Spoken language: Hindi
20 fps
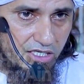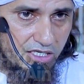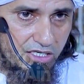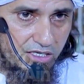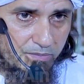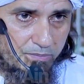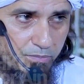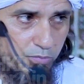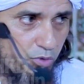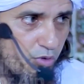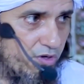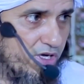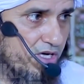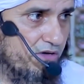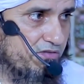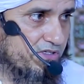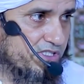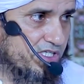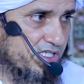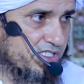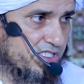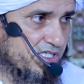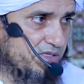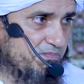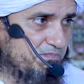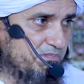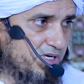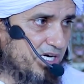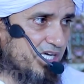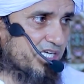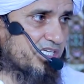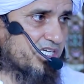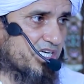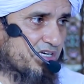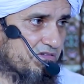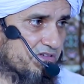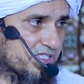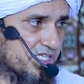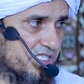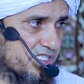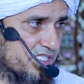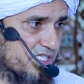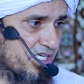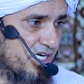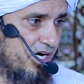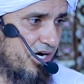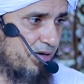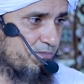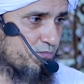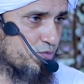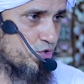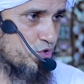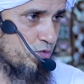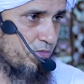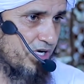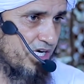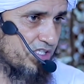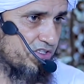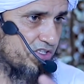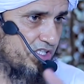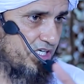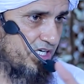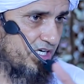तकबर की वजह से बड़ाई की वजह से हम चुमा